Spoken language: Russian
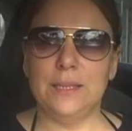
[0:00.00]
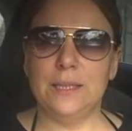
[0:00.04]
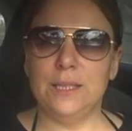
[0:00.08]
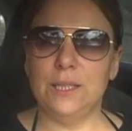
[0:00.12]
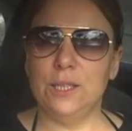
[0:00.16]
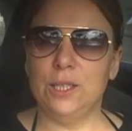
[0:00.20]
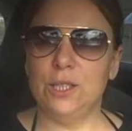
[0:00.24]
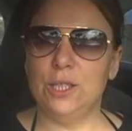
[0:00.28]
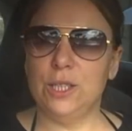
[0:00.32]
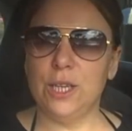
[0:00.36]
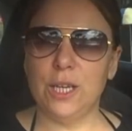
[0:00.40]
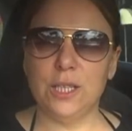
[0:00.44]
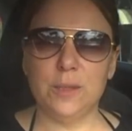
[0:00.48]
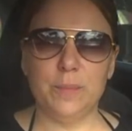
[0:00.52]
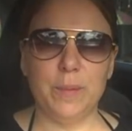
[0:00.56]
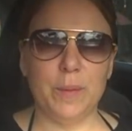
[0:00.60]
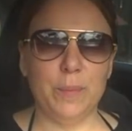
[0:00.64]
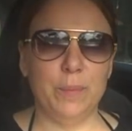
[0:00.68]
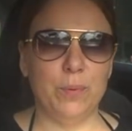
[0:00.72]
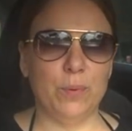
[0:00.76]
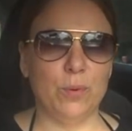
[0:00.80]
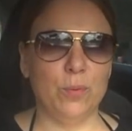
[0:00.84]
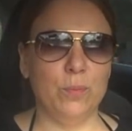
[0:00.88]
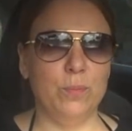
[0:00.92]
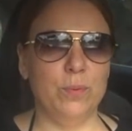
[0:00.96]
Сейчас
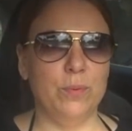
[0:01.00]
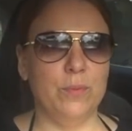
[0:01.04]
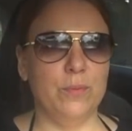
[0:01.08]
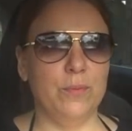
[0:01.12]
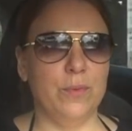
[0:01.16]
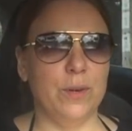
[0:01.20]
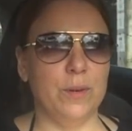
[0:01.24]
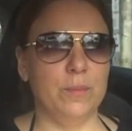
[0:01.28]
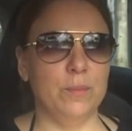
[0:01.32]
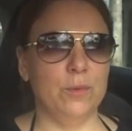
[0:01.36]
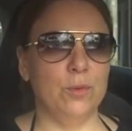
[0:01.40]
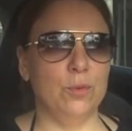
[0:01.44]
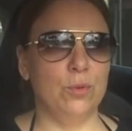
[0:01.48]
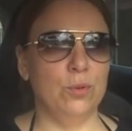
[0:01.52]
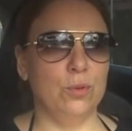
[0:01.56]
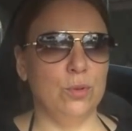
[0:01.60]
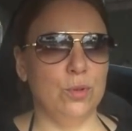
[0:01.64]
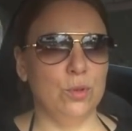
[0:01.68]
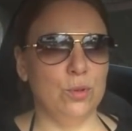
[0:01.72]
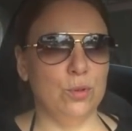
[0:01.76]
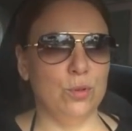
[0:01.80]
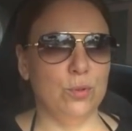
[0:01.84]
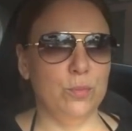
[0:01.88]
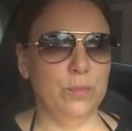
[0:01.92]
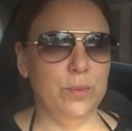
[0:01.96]
попробуем вам
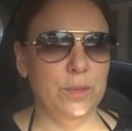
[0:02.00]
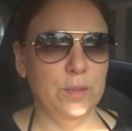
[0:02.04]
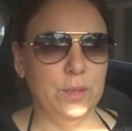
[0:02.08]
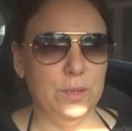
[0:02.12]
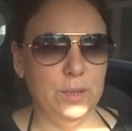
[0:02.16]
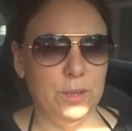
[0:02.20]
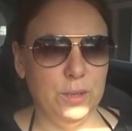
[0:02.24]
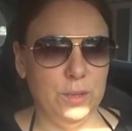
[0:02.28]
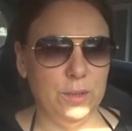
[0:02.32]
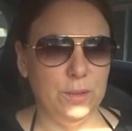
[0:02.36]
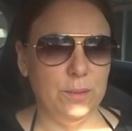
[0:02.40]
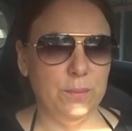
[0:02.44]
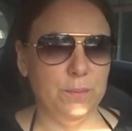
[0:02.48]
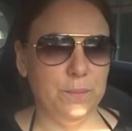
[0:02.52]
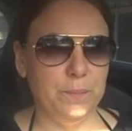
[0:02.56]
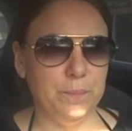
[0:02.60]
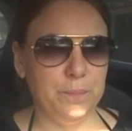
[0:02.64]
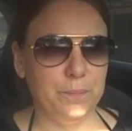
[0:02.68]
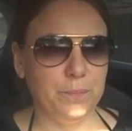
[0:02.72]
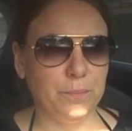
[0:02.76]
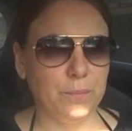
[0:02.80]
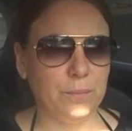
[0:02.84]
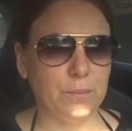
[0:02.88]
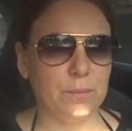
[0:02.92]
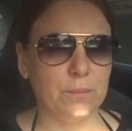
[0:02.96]
кое-что объяснить.
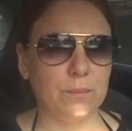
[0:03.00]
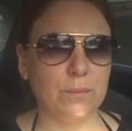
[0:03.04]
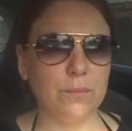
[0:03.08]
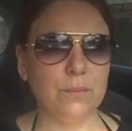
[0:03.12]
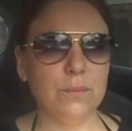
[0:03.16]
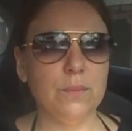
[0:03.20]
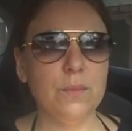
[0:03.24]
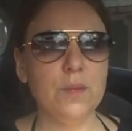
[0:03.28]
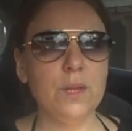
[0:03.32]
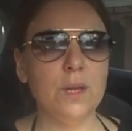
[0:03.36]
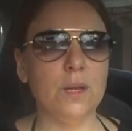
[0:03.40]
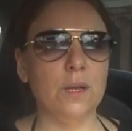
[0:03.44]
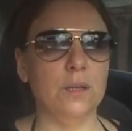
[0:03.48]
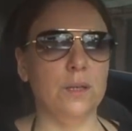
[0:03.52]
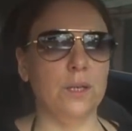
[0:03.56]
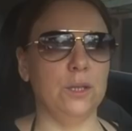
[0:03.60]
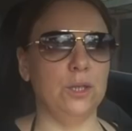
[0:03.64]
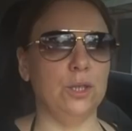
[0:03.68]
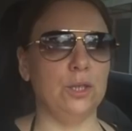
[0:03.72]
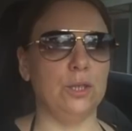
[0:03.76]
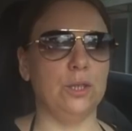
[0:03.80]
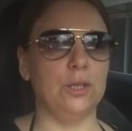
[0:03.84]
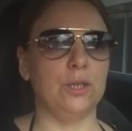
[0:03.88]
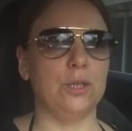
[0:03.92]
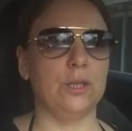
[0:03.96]

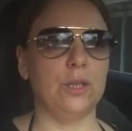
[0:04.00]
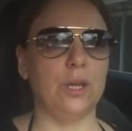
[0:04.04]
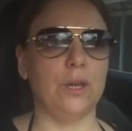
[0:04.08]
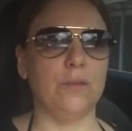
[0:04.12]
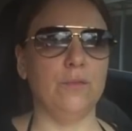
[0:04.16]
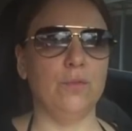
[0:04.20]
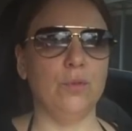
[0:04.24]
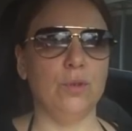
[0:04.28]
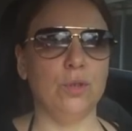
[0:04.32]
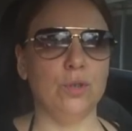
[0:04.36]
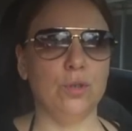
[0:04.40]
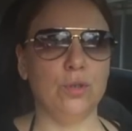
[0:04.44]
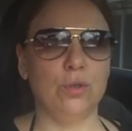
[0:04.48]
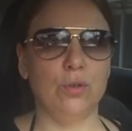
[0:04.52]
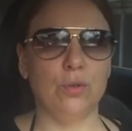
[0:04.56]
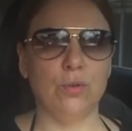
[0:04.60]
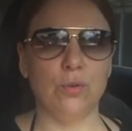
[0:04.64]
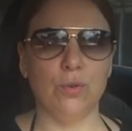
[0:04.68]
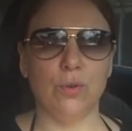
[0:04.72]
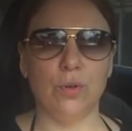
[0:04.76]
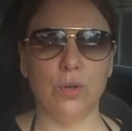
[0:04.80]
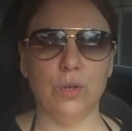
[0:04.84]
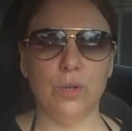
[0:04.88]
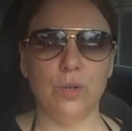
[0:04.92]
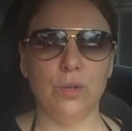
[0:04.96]
Значит, из-за того,
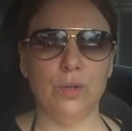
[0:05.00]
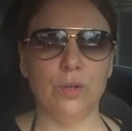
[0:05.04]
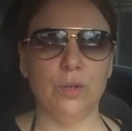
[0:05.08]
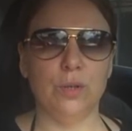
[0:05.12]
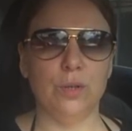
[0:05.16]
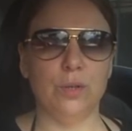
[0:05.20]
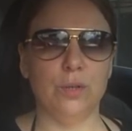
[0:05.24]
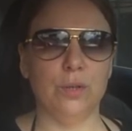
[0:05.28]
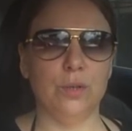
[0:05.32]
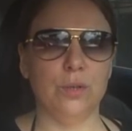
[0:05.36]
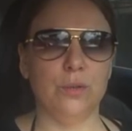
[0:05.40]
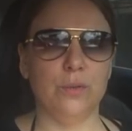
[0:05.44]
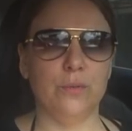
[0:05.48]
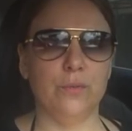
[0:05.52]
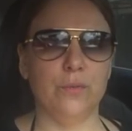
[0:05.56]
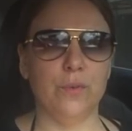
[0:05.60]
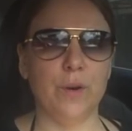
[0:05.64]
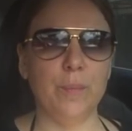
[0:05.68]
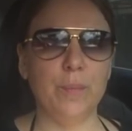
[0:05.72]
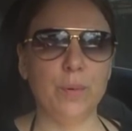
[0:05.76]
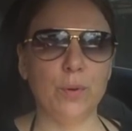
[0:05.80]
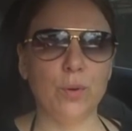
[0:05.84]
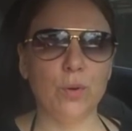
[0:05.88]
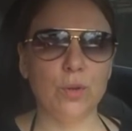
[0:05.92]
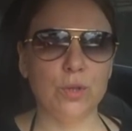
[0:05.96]
что э,
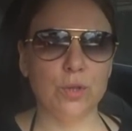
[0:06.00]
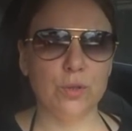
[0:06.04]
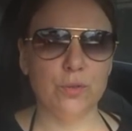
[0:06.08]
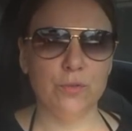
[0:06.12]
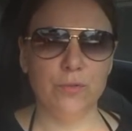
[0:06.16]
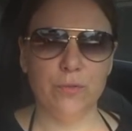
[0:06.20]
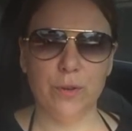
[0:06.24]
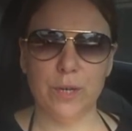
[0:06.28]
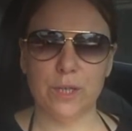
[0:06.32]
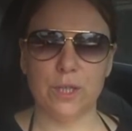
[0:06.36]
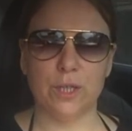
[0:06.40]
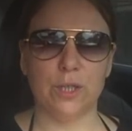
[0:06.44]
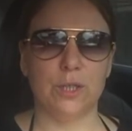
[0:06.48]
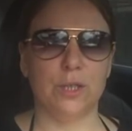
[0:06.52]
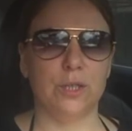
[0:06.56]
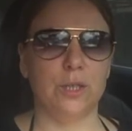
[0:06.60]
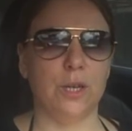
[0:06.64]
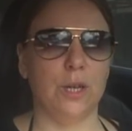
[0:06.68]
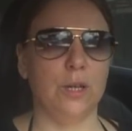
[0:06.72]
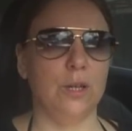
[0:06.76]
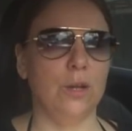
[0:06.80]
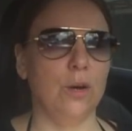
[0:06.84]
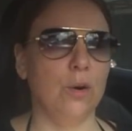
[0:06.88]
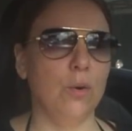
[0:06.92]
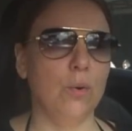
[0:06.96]
вопросов ваших
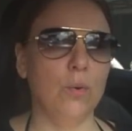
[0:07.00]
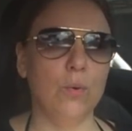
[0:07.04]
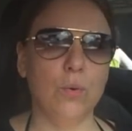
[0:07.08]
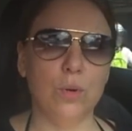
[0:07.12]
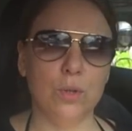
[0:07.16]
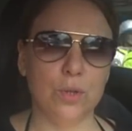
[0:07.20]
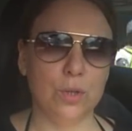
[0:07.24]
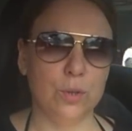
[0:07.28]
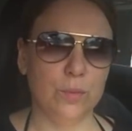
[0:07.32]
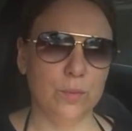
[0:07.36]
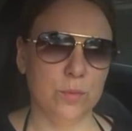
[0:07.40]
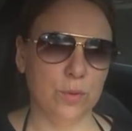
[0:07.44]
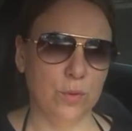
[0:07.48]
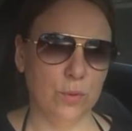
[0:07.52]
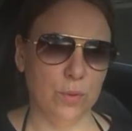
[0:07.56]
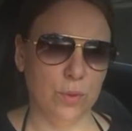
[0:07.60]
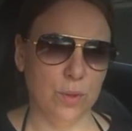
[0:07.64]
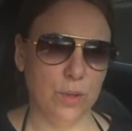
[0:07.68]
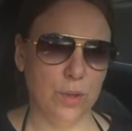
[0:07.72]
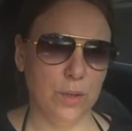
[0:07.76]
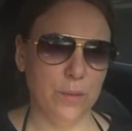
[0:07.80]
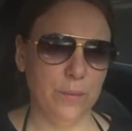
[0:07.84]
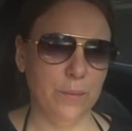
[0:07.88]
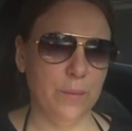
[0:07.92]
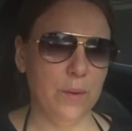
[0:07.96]
стало очень
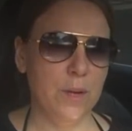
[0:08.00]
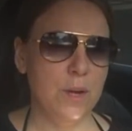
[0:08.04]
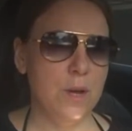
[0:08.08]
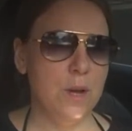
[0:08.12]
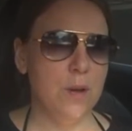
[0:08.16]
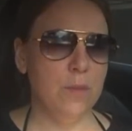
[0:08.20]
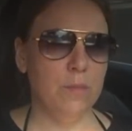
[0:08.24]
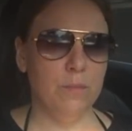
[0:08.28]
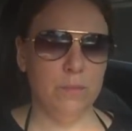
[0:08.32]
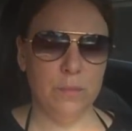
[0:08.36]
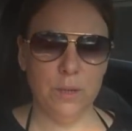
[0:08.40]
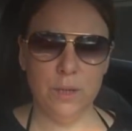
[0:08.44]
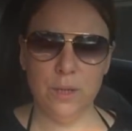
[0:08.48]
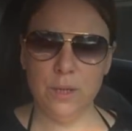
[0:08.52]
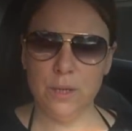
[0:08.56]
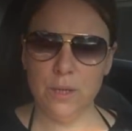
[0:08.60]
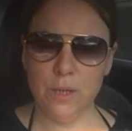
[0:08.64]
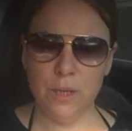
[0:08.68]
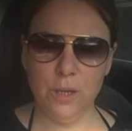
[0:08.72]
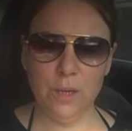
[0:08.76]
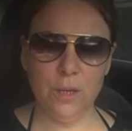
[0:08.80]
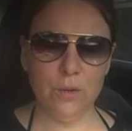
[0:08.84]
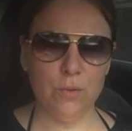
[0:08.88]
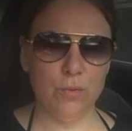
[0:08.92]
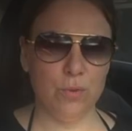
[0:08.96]
много, мы
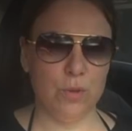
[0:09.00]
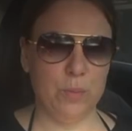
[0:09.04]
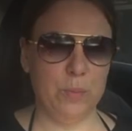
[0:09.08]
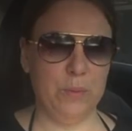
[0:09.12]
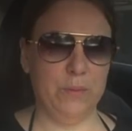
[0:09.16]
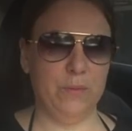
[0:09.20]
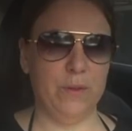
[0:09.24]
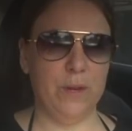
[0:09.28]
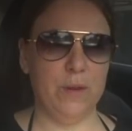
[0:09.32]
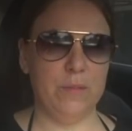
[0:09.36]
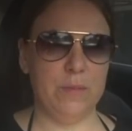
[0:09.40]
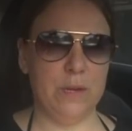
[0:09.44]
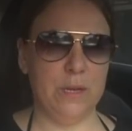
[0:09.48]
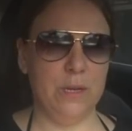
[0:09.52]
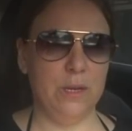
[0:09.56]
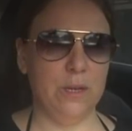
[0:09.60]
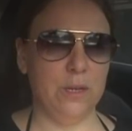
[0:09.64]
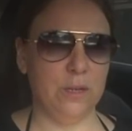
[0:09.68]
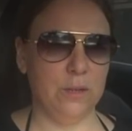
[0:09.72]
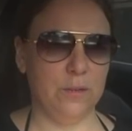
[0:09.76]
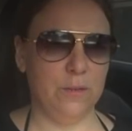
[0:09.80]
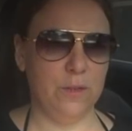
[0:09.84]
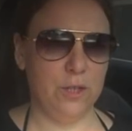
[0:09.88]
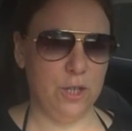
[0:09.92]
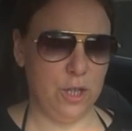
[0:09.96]
не успеваем на
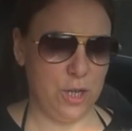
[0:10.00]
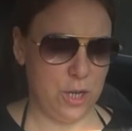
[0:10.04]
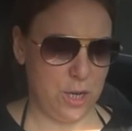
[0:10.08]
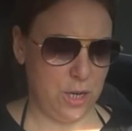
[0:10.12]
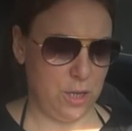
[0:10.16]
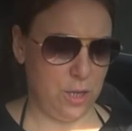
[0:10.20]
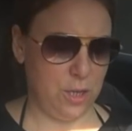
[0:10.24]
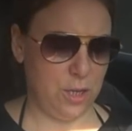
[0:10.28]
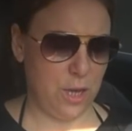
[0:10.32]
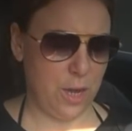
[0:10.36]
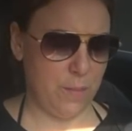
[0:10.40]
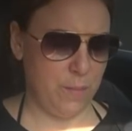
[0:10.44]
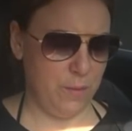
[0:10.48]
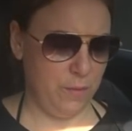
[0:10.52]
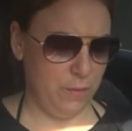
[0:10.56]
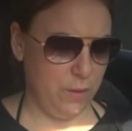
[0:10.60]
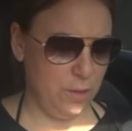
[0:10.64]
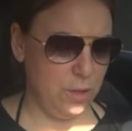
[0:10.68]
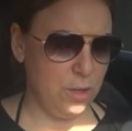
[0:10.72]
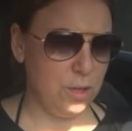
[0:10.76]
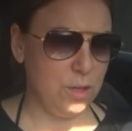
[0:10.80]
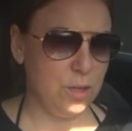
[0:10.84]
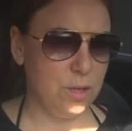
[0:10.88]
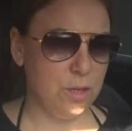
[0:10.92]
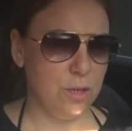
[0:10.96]
них отвечать. Сами
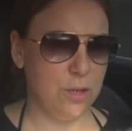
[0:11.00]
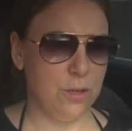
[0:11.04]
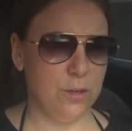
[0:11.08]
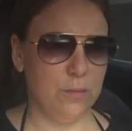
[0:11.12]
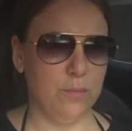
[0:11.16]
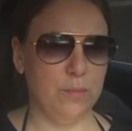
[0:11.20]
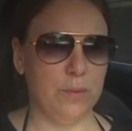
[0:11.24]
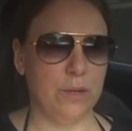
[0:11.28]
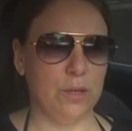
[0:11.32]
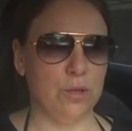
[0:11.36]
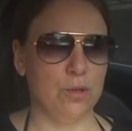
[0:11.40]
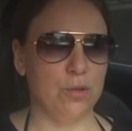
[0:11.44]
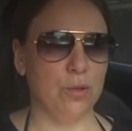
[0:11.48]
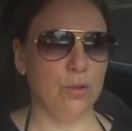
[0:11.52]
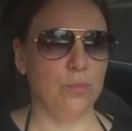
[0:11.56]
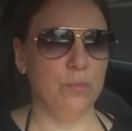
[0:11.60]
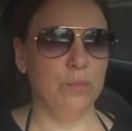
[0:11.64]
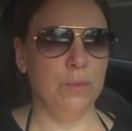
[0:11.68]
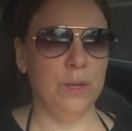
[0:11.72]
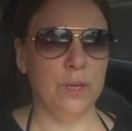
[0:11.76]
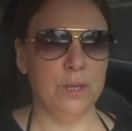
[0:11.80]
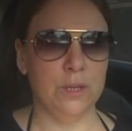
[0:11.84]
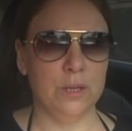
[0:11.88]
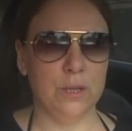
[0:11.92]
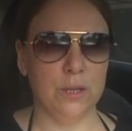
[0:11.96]
видите, прошел
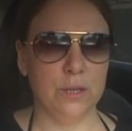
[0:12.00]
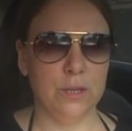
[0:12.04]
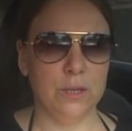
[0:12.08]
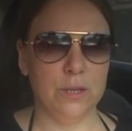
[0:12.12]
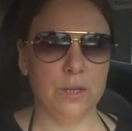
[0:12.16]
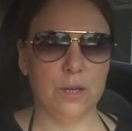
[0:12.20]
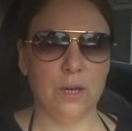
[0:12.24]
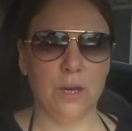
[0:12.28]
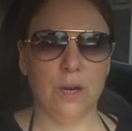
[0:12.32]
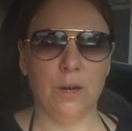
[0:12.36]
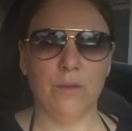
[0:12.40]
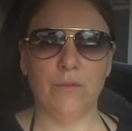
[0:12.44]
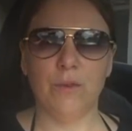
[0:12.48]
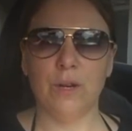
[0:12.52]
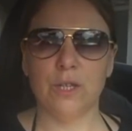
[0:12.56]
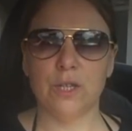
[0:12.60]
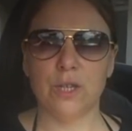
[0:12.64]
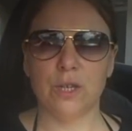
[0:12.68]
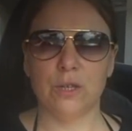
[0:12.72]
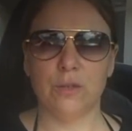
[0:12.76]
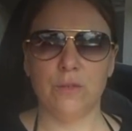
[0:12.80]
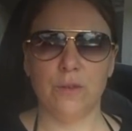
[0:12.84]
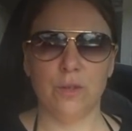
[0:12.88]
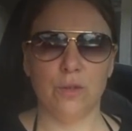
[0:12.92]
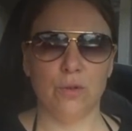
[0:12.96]
месяц, а
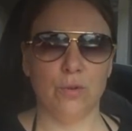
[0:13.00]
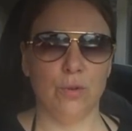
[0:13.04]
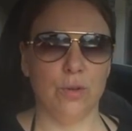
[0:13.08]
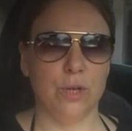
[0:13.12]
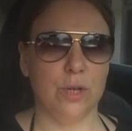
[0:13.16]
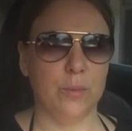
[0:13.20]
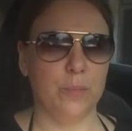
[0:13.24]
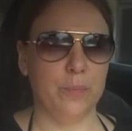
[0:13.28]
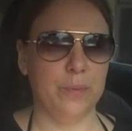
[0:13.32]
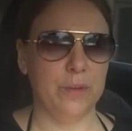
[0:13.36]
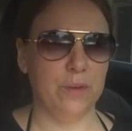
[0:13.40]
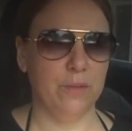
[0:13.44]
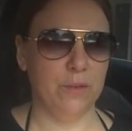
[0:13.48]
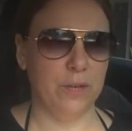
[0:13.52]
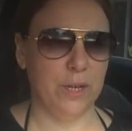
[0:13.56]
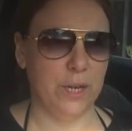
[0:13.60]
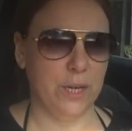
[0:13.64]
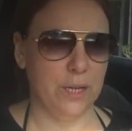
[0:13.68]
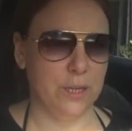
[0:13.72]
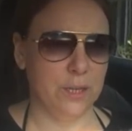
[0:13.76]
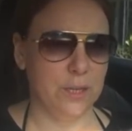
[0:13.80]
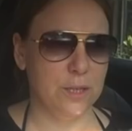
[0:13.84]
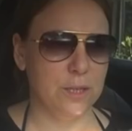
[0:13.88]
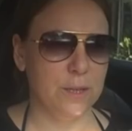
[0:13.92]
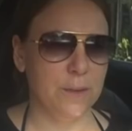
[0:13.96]
ваш ответ только
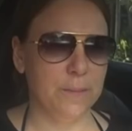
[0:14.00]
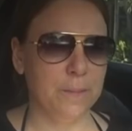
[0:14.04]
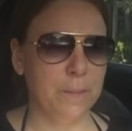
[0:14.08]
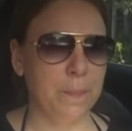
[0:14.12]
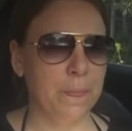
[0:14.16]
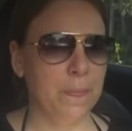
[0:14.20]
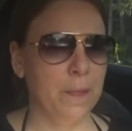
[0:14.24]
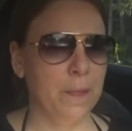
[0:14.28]
появляется.